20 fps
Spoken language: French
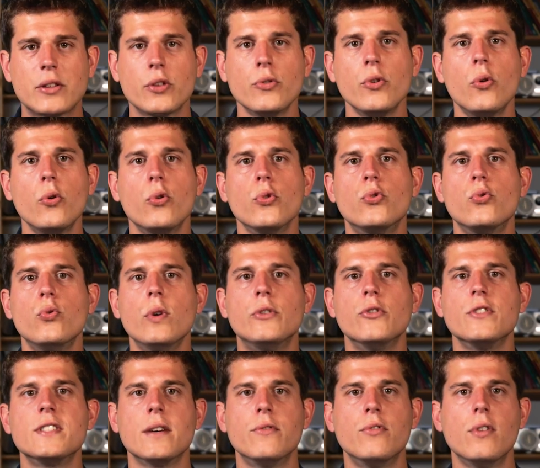Maintenant, le tout est
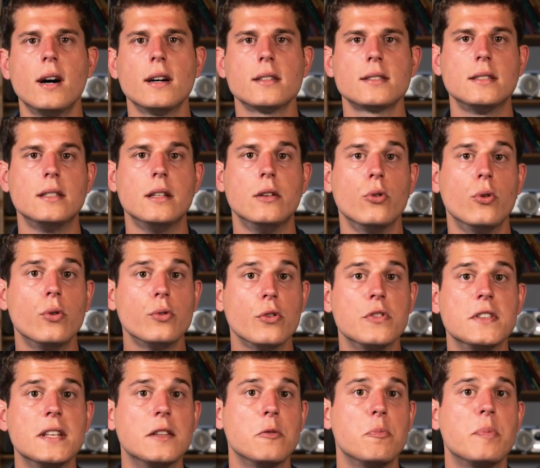de savoir si le haut
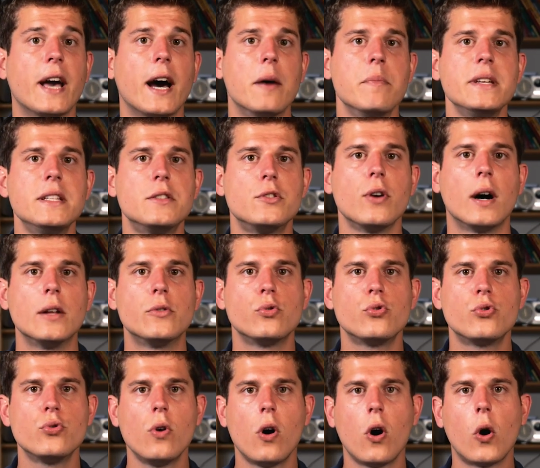de cette pyramide sera
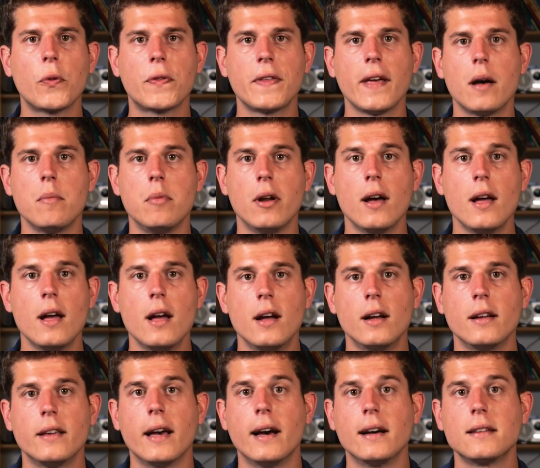toujours rentable,
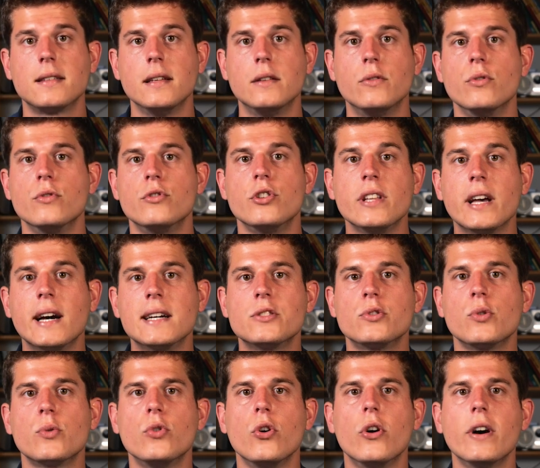car cette
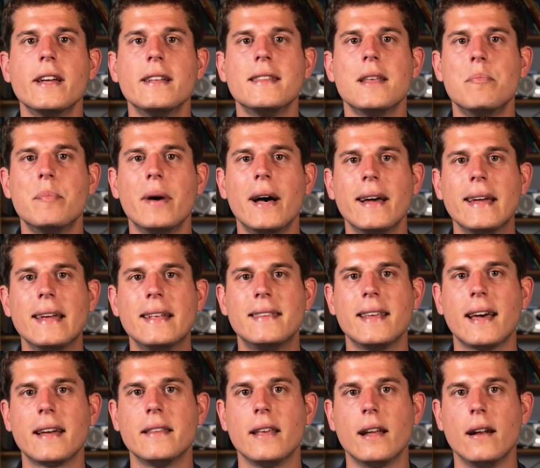génération dorée n'est pas
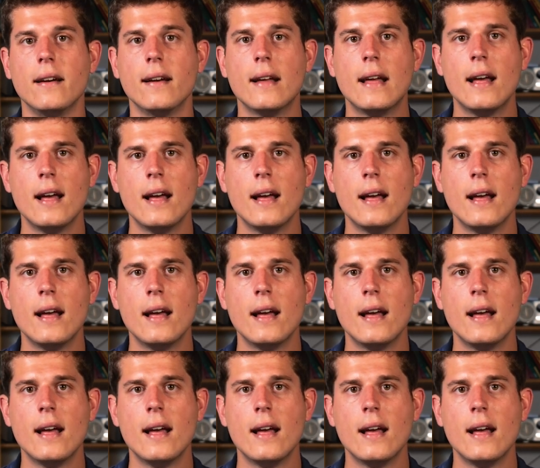éternelle.